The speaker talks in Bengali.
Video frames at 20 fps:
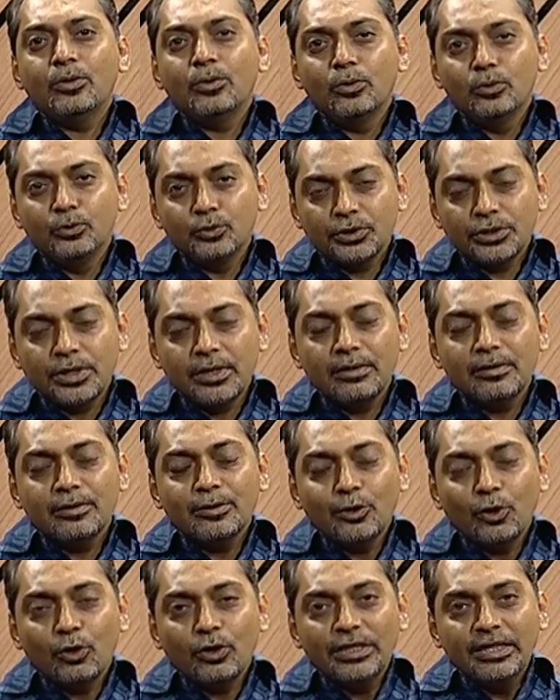অনুষ্ঠান
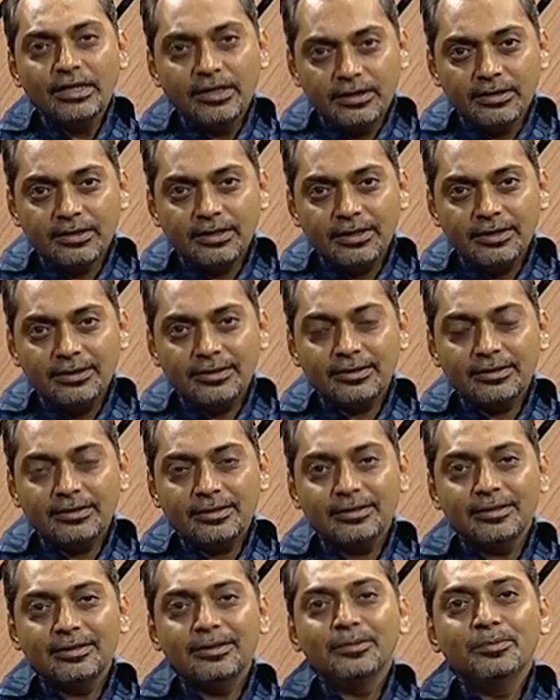টলি আনকাট
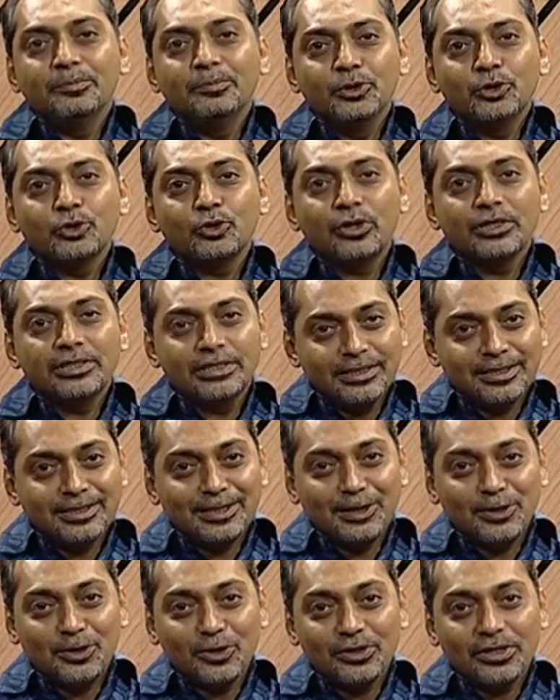বিষয়
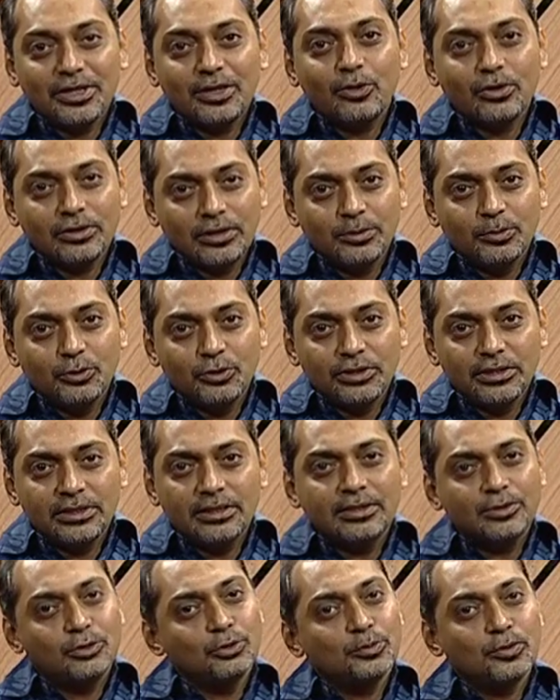চিত্রাঙ্গদা কথা বলছি
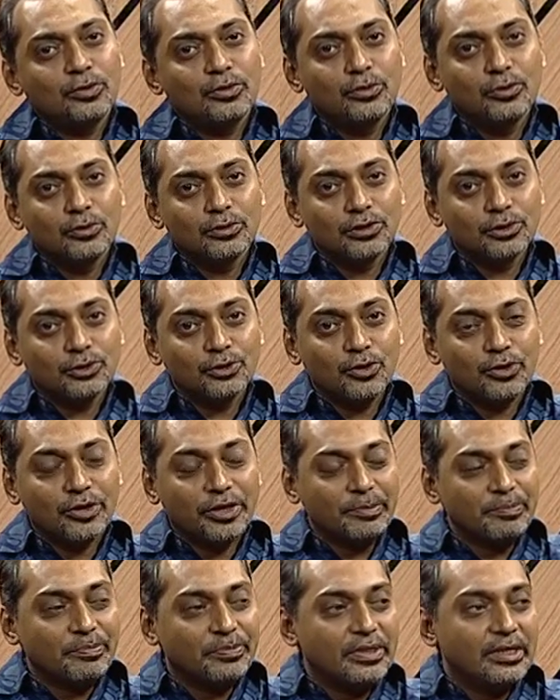ঋতুপর্ণ ঘোষের সঙ্গে